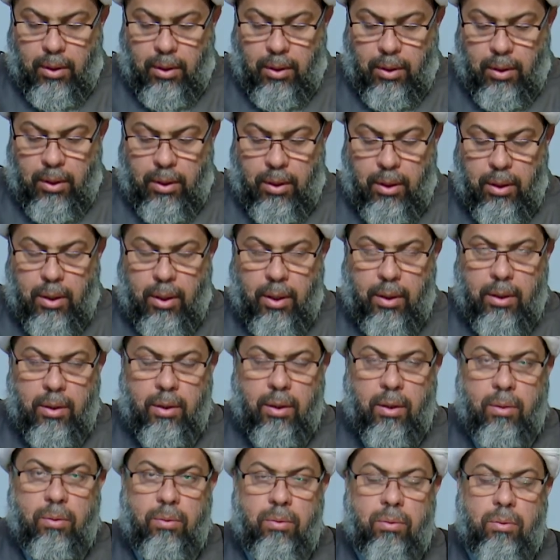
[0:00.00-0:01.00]
الا
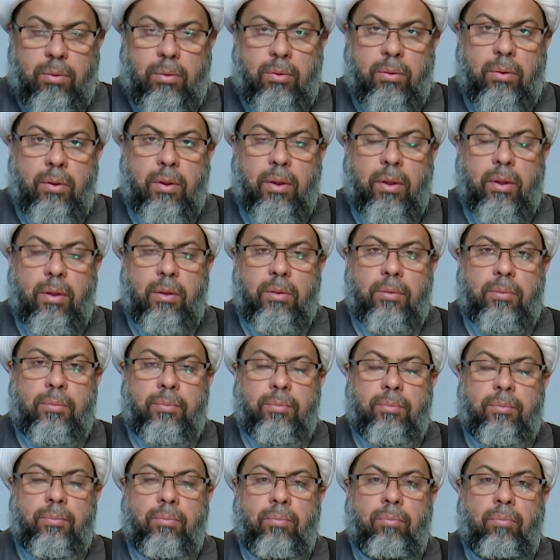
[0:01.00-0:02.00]
انه
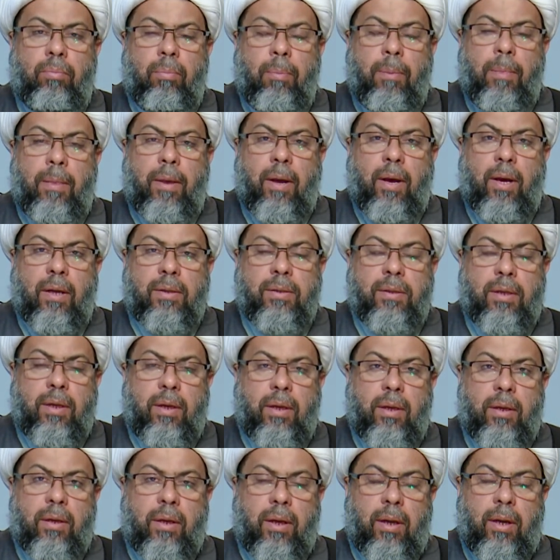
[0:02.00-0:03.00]
حصل
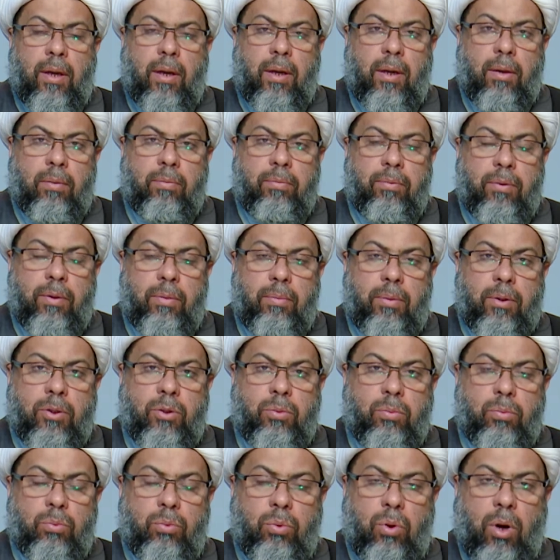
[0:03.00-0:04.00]
الكلام في
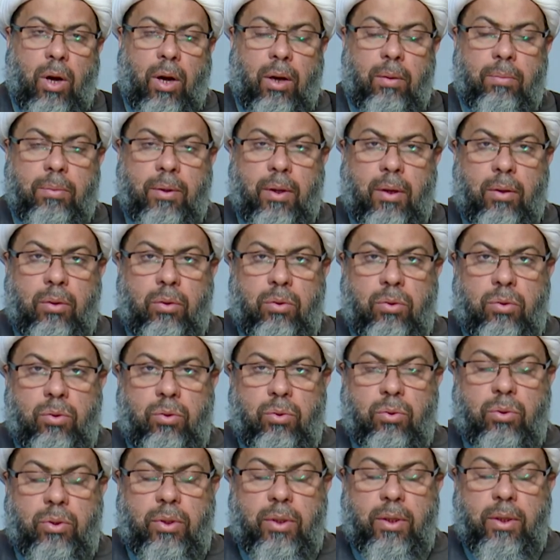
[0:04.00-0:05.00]
مجموعه من
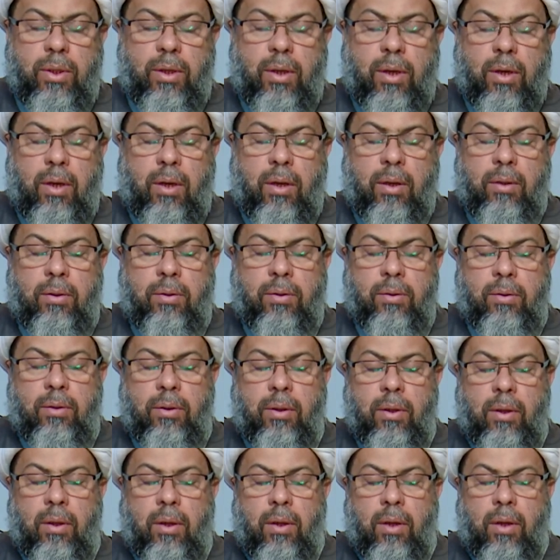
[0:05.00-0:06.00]
الخصوصيات
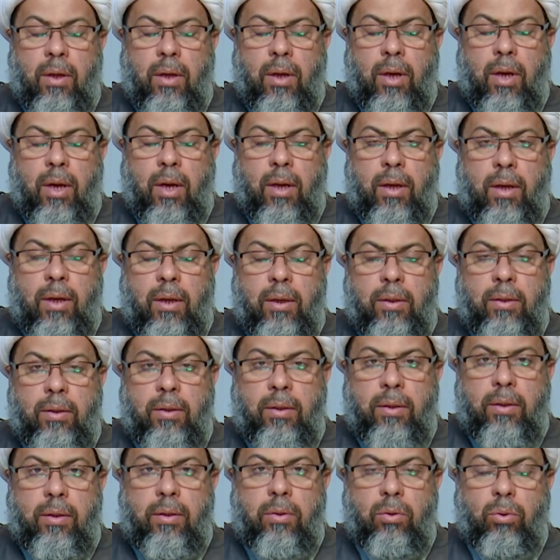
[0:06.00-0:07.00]

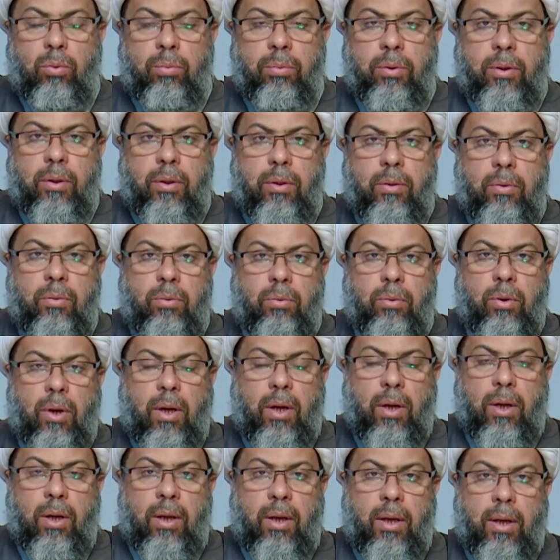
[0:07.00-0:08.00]
التي يمكن
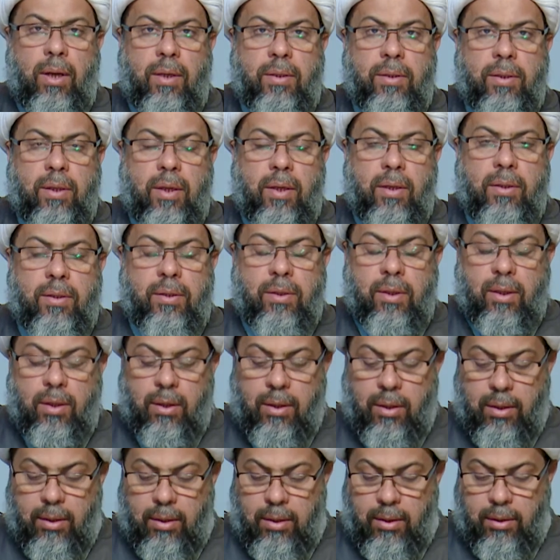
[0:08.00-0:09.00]
على
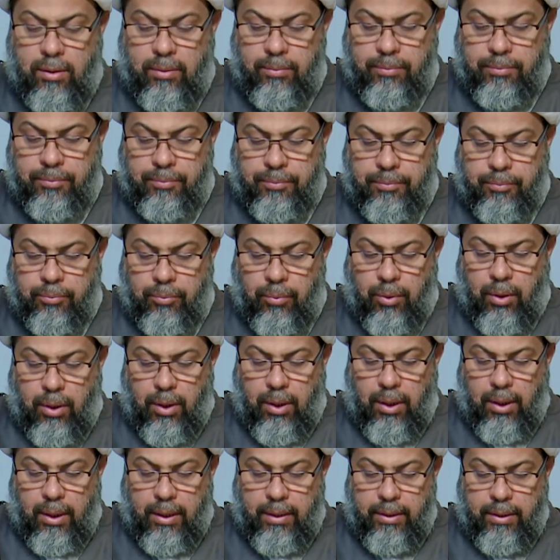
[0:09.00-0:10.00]
اساسها
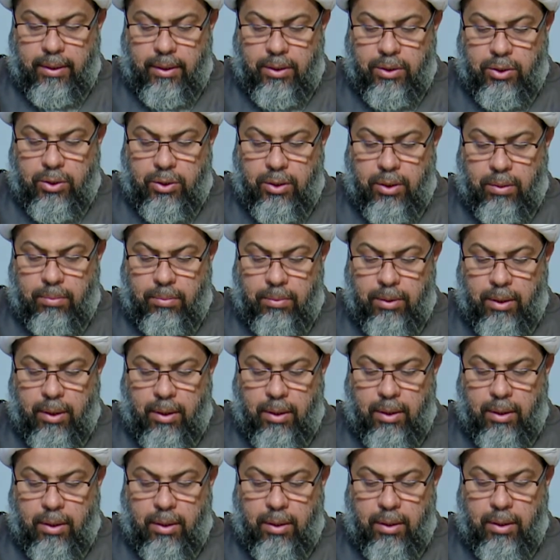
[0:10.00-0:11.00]
ان يجتمع
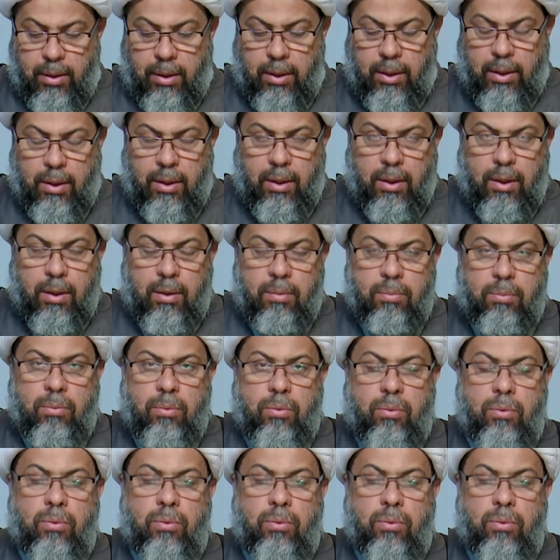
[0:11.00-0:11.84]
الامر